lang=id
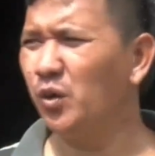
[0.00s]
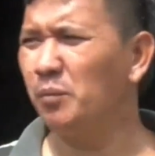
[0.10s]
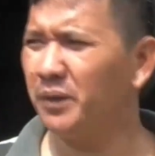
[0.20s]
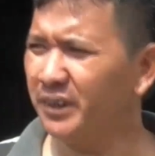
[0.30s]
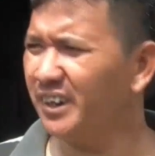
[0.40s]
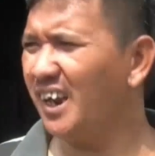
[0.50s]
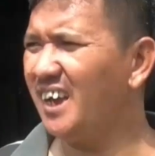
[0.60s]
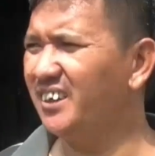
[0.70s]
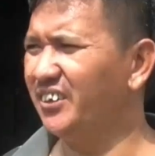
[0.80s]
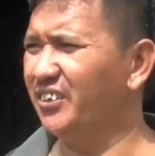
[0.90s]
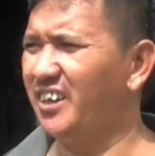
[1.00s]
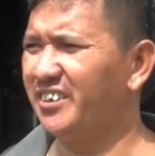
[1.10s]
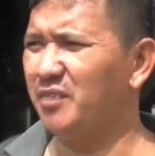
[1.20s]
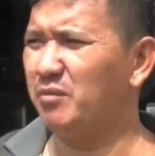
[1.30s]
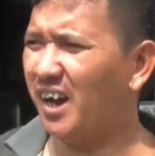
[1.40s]
ini kasus.
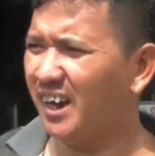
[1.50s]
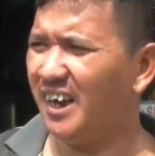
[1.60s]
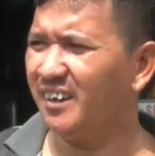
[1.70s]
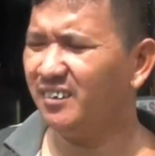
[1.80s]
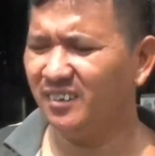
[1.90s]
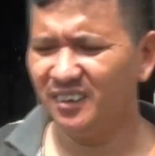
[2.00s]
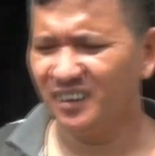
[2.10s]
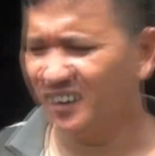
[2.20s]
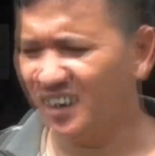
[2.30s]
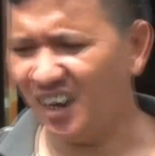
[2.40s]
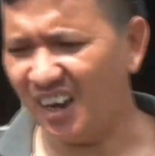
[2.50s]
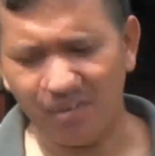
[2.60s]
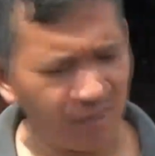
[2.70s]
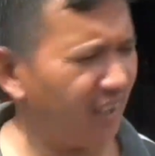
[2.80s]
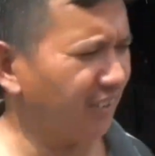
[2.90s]
Ya, mudah-mudahan
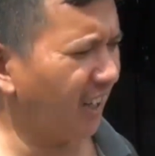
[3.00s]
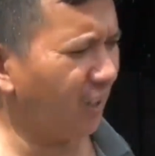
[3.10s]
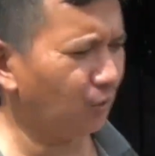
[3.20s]
keungkap ya.